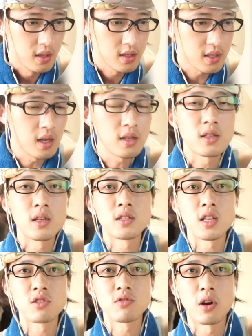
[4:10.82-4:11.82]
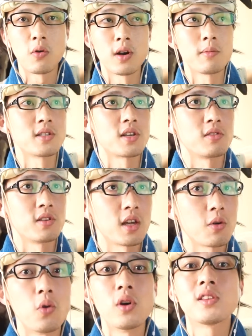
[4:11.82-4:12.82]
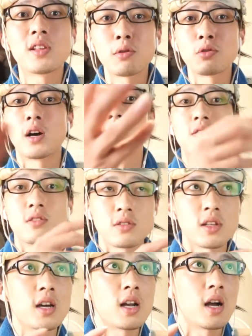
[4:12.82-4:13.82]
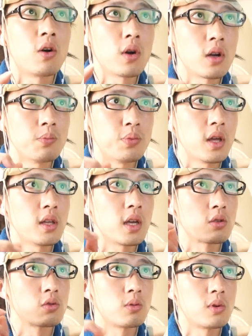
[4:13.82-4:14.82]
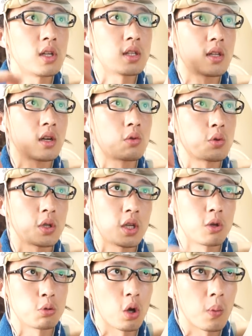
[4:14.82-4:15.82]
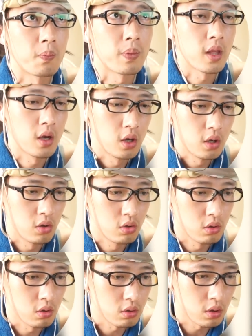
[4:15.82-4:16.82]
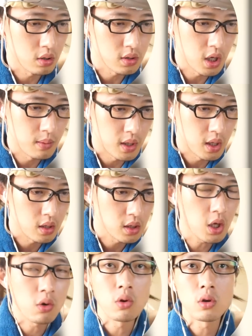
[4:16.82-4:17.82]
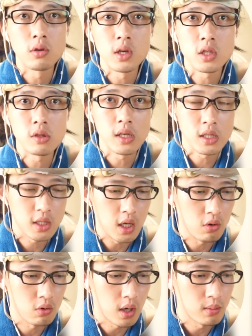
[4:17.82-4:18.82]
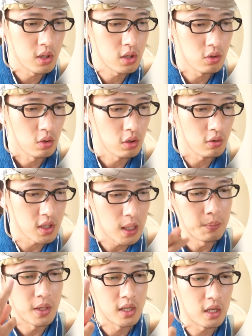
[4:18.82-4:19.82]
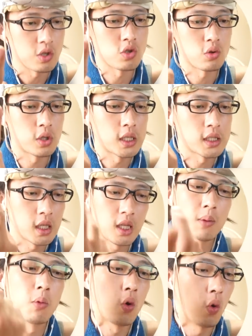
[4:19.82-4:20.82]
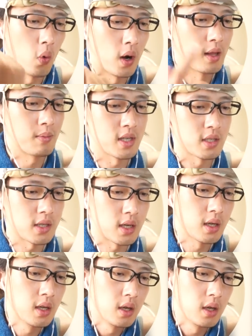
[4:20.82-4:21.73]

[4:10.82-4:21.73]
参戦した瞬間終わりましたけどね、こういったことがあるんですよ。だから、他のプレイヤーと共に戦うことができると。いうことでございます。で、このクエストはですね、このガブリンソウっていうのを3匹倒すことだったんで、もう終わりました。